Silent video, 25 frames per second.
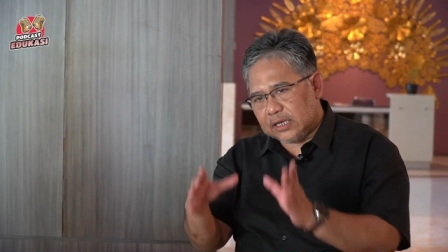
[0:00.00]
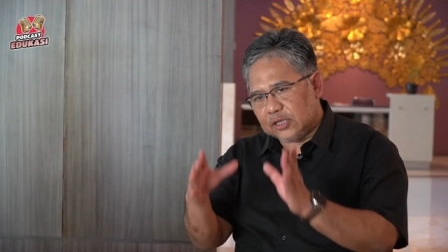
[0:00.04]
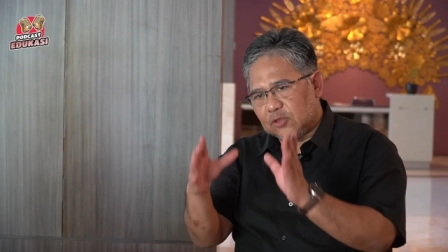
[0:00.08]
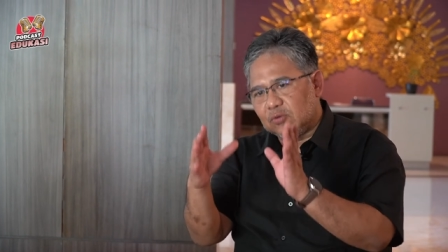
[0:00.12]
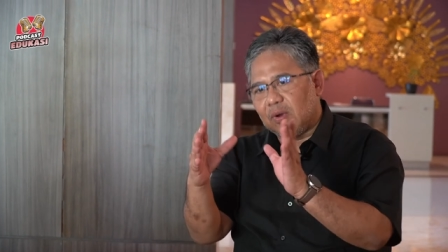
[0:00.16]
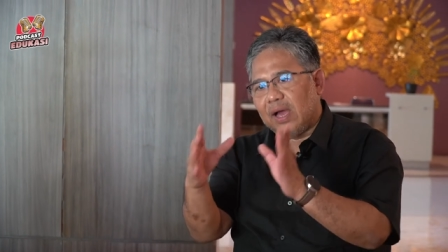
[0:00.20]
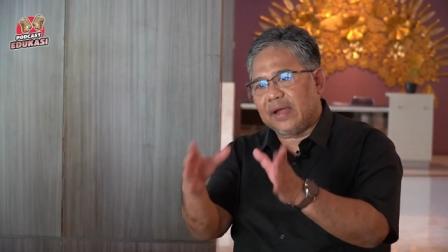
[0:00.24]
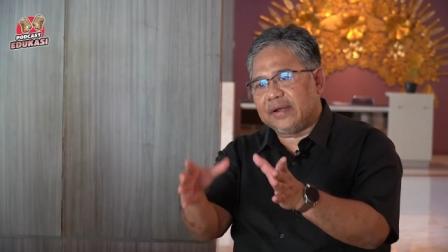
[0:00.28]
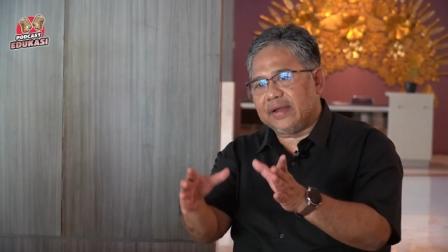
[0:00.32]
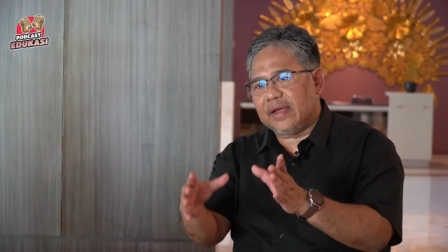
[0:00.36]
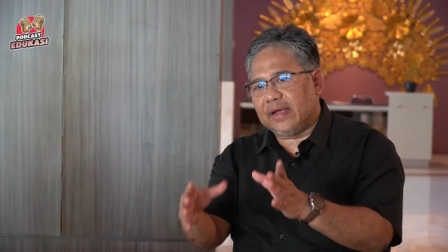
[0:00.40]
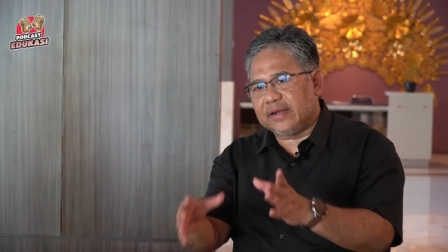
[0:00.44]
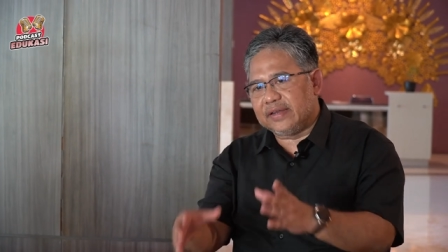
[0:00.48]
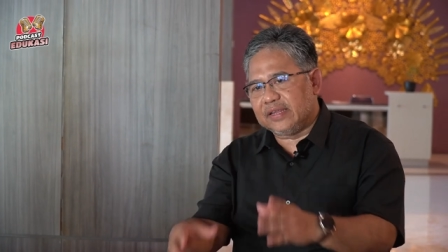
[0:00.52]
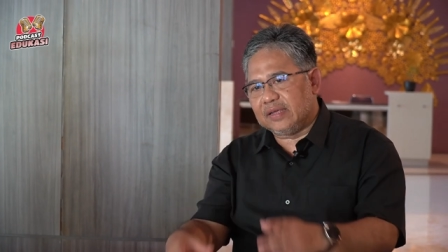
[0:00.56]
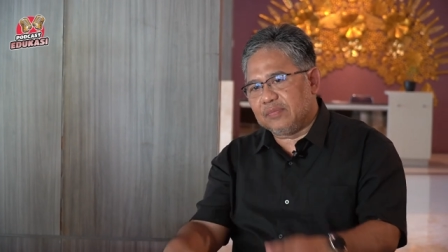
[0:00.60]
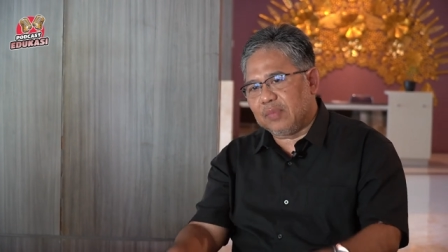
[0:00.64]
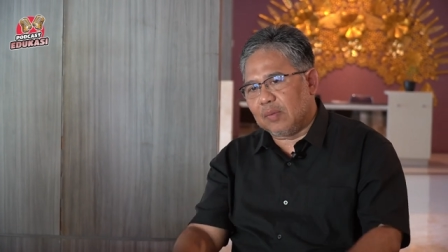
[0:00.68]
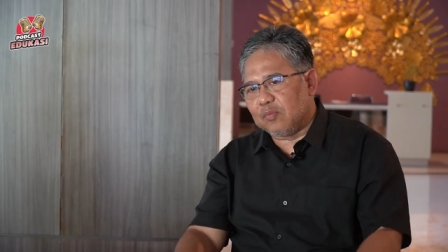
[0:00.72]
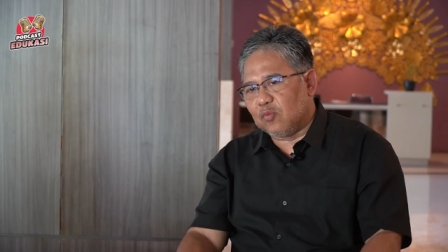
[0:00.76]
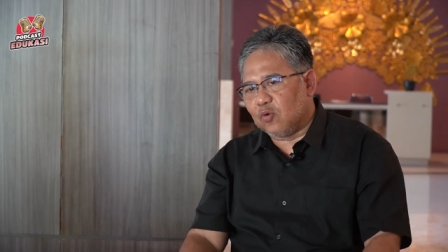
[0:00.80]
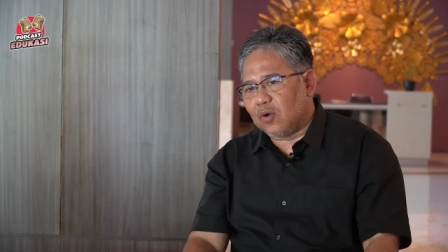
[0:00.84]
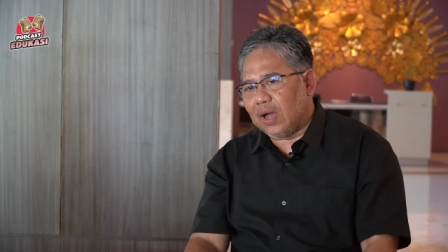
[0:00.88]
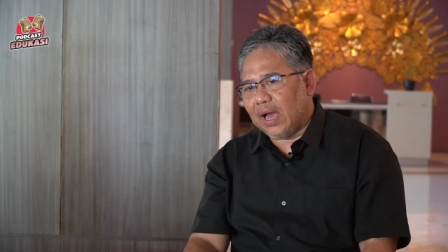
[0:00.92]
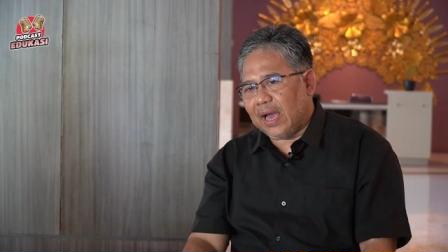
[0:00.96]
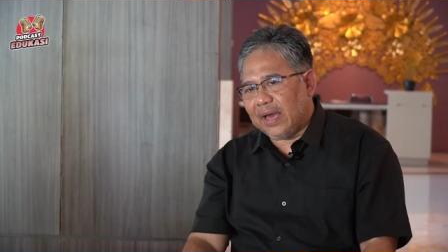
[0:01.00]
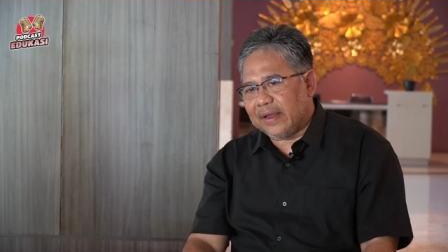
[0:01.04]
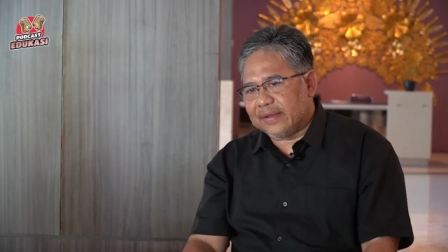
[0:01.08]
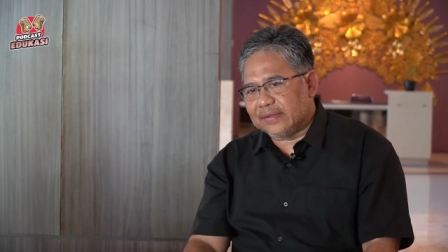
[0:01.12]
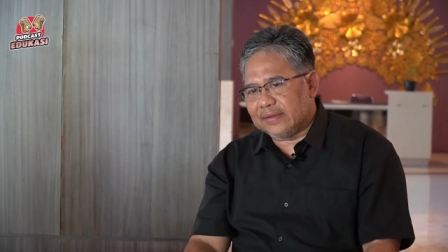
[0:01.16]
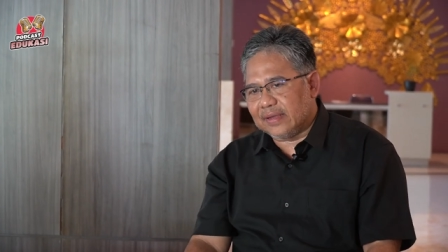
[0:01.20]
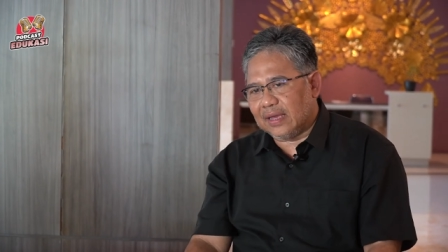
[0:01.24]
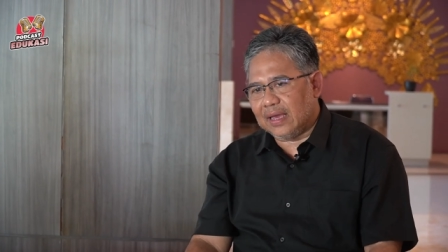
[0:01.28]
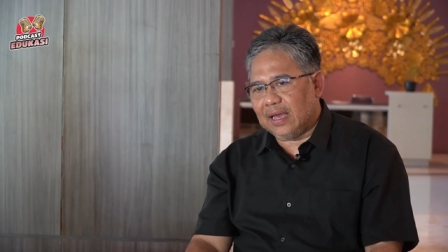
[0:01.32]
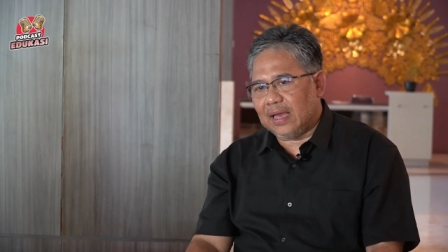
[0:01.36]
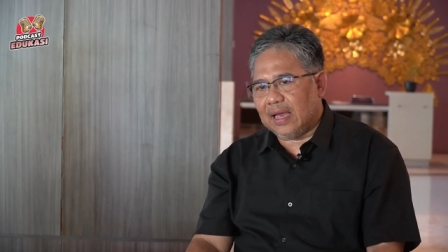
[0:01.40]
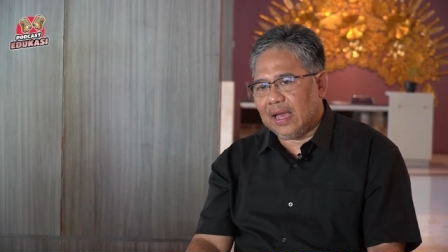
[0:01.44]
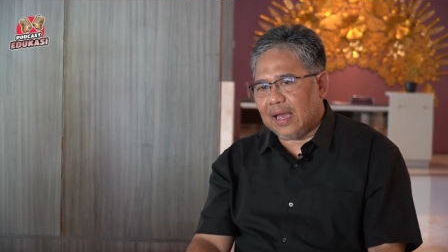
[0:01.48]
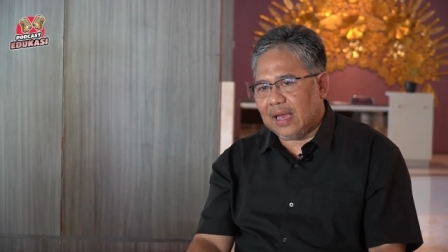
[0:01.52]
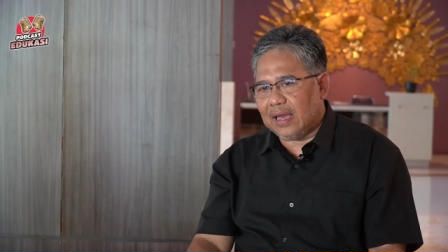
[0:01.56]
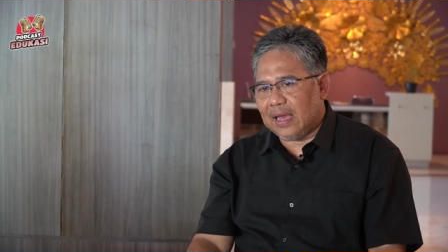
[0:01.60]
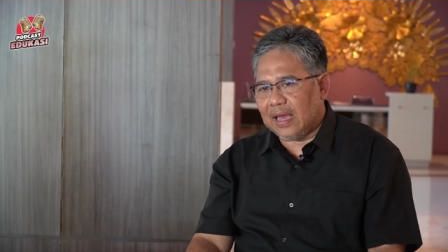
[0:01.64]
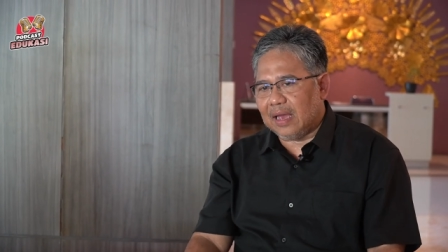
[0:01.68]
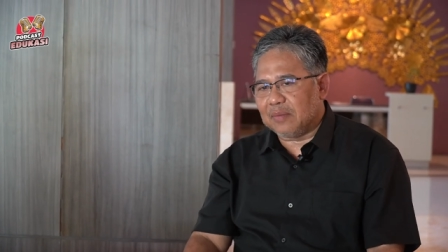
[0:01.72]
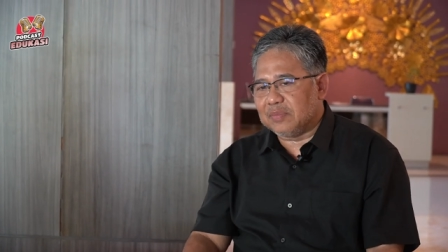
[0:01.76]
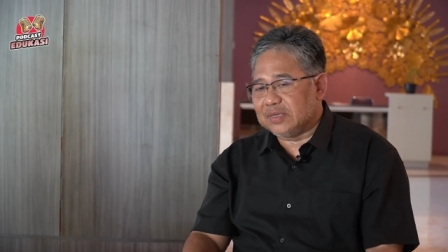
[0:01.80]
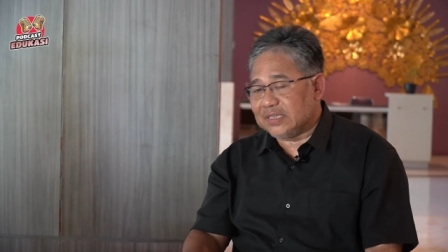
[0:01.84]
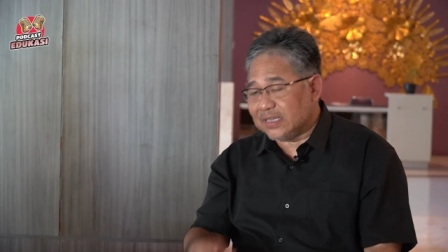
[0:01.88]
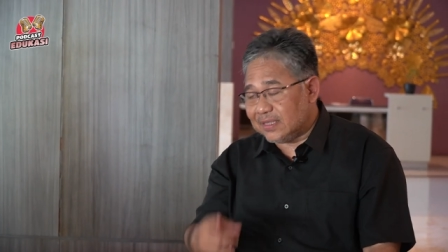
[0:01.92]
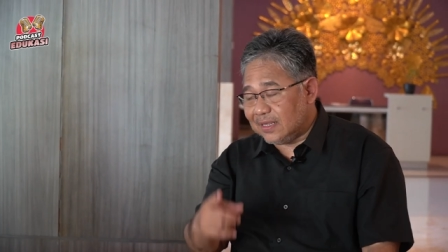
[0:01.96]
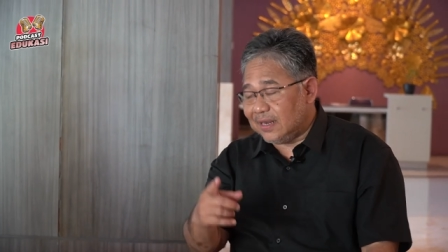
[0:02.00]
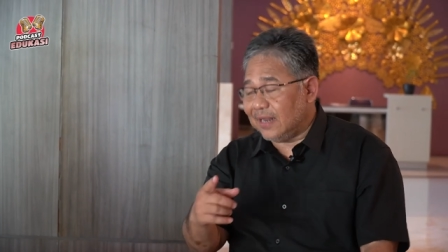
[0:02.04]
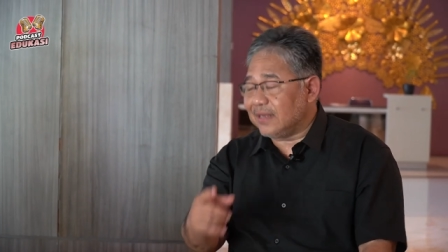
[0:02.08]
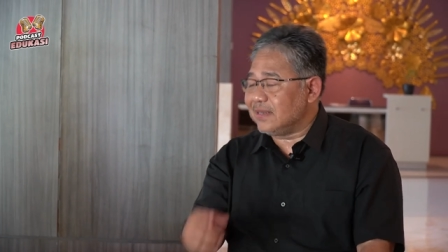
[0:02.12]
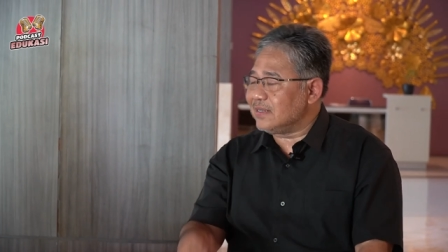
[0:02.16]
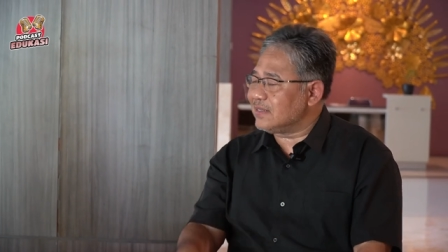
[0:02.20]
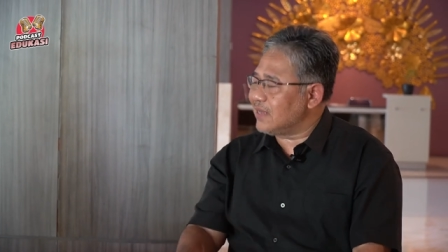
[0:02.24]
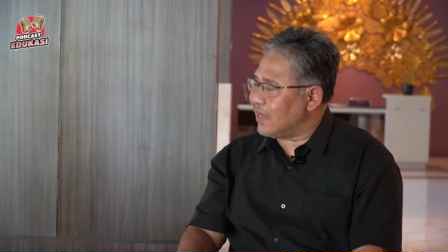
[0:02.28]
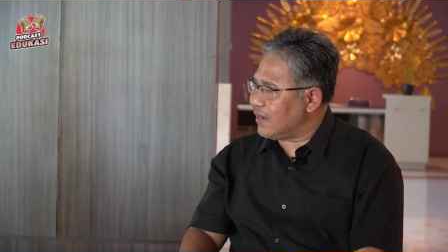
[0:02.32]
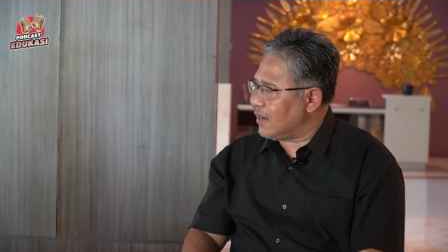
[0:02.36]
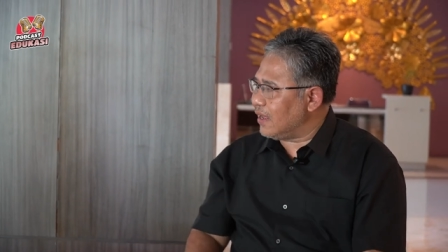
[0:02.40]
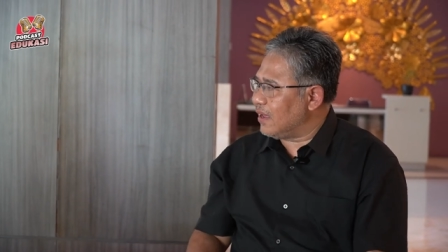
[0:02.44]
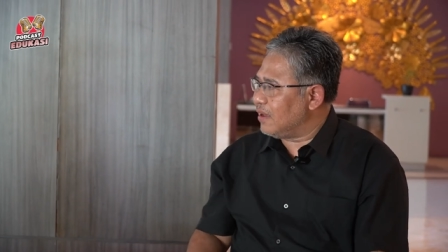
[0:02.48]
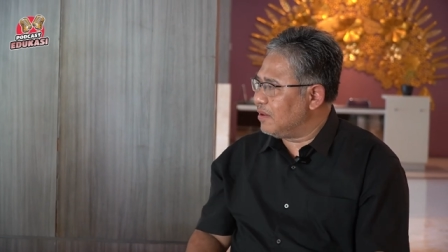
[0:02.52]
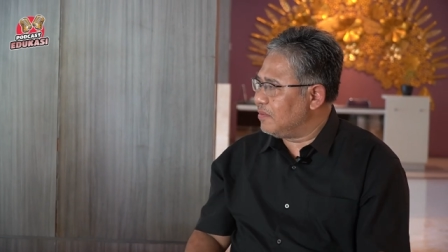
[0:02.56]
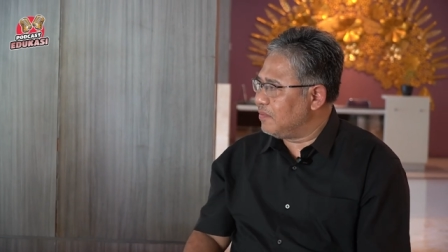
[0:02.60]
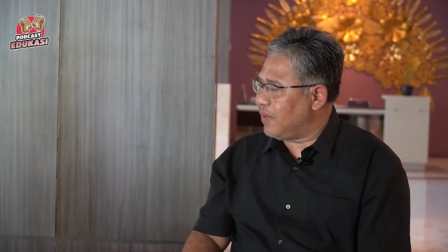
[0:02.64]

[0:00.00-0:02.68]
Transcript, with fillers: Itu ada di pembukaannya. Nah, bisa dilihat di sana.